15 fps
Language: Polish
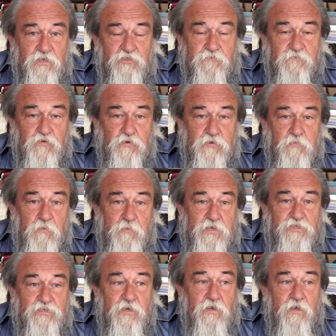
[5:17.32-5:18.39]
czy w którym
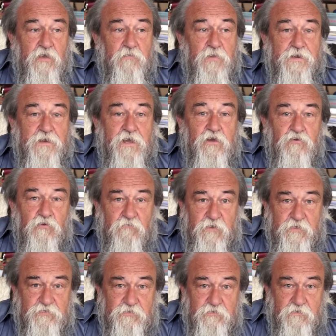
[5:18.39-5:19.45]
momencie ma
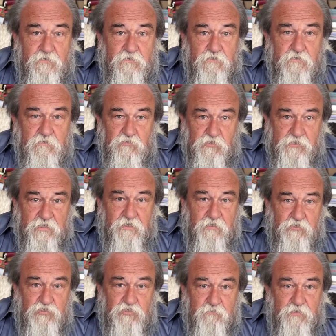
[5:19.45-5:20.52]
reagować. Do
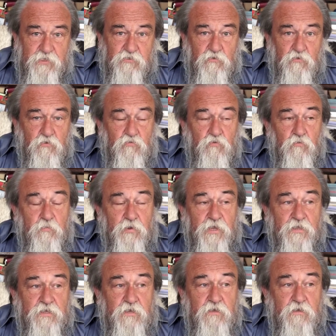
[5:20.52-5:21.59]
takiego stopnia to
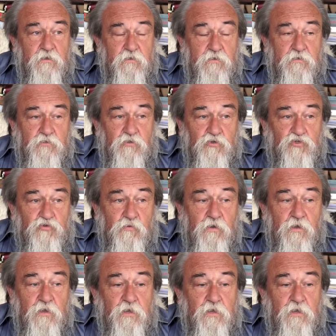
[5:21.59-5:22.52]
ogłupianie doszło.